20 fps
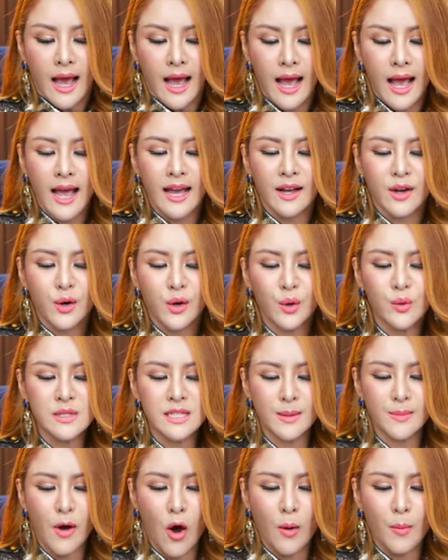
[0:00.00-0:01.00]
อ่ะครู
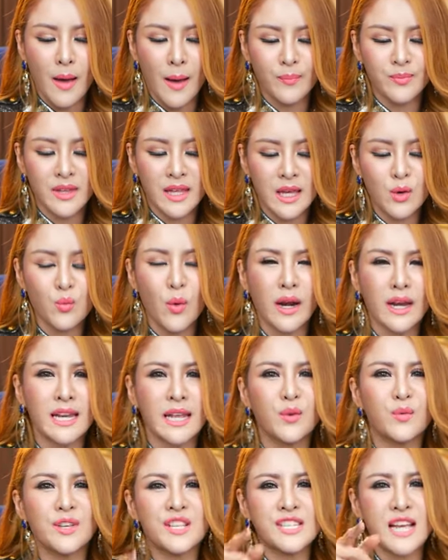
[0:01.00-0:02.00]
จะบอกแบบนี้วัน
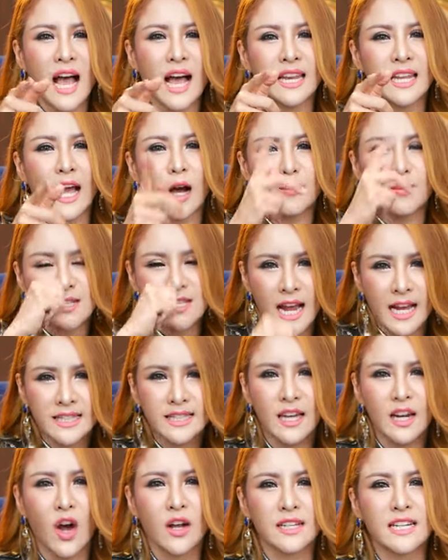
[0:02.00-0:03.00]
นี้วิชานี้เอาไปใช้
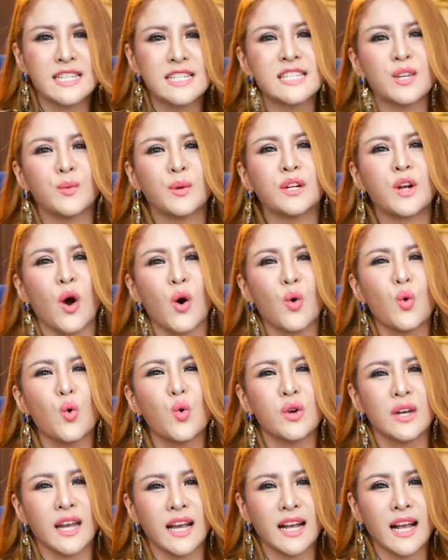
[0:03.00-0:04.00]
ตลอดทั้งชีวิตของ
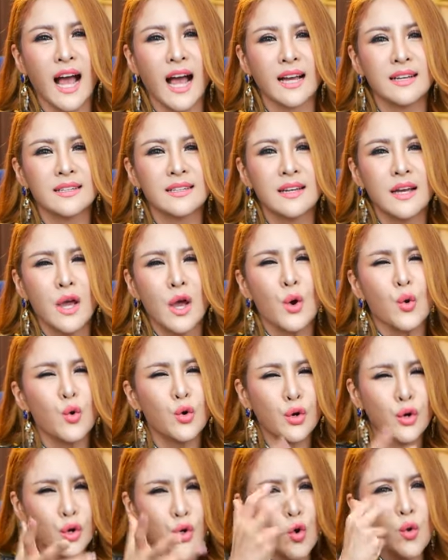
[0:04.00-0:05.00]
คุณนะคะ
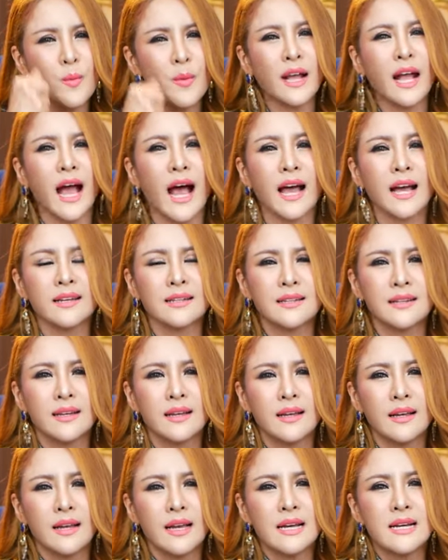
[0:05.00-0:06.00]
คุณรู้ไหมคะ
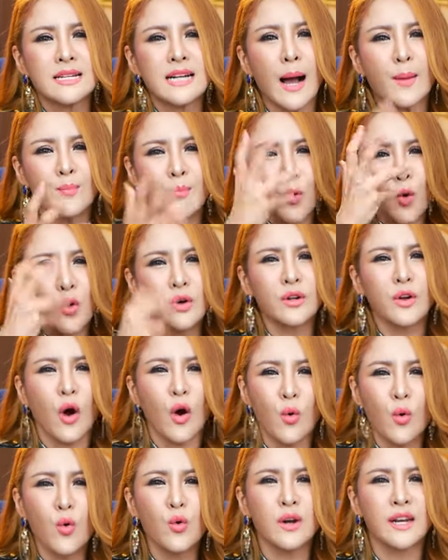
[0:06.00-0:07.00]
คำพูดข
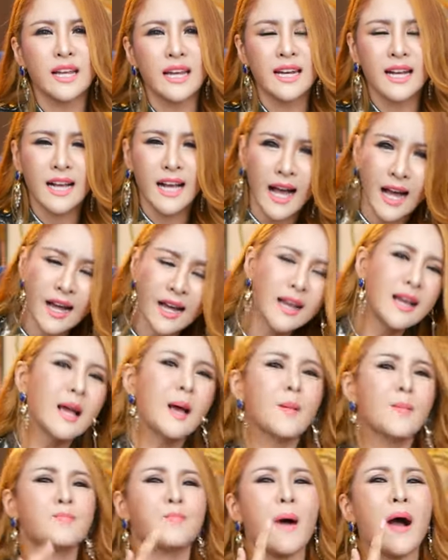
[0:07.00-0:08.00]
องคุณเนี่ยนะคะ
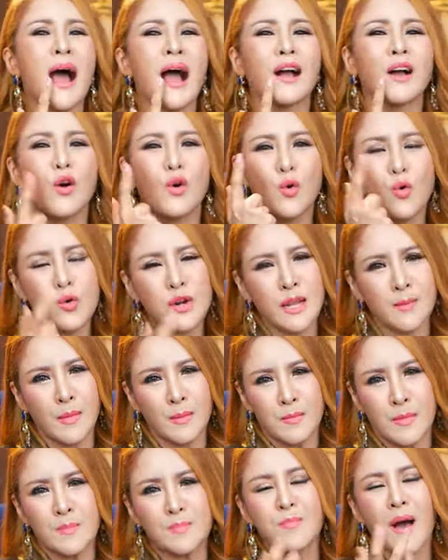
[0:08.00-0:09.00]
ปากของคุณเนี่ย
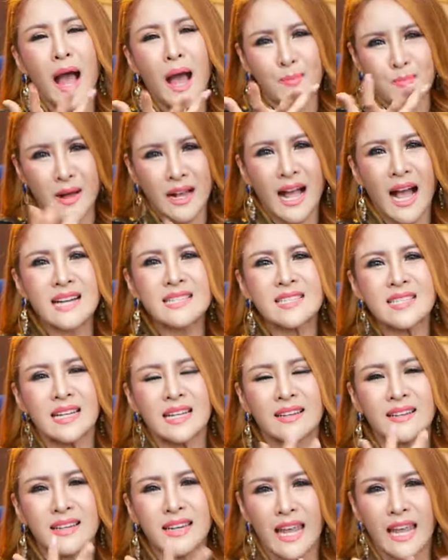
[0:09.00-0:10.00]
มันเป็นปากประกาศิ
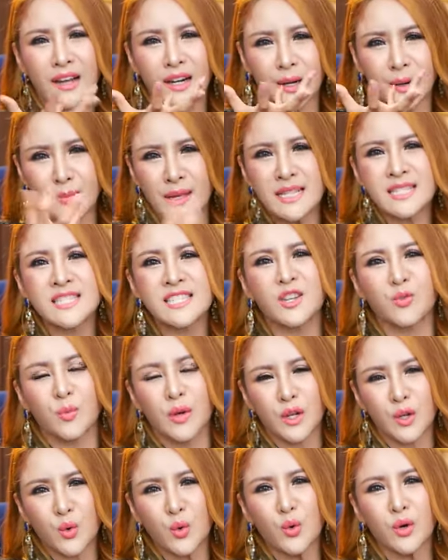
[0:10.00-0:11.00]
ตเนรมิตชี
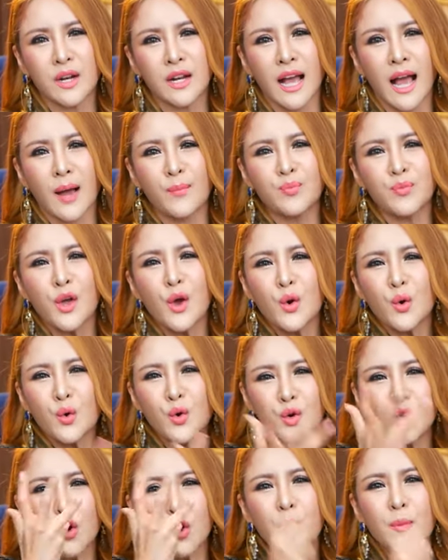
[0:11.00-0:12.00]
วิตคุณค่ะ
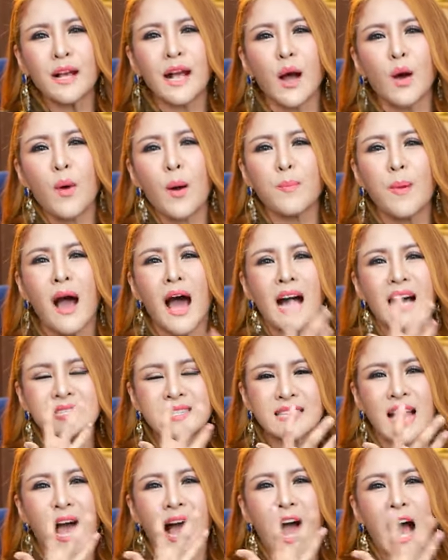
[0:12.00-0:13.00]
คุณรู้ไหมคะว่าภา
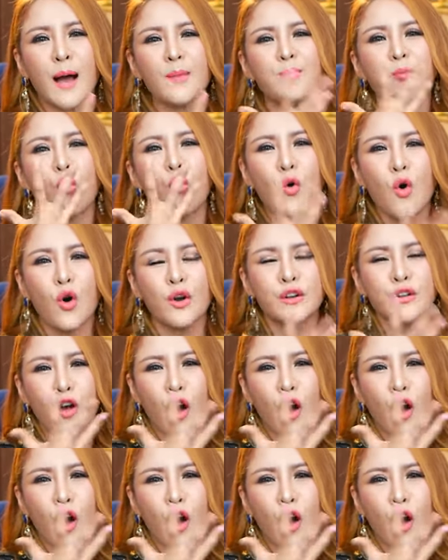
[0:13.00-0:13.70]
ษาพูด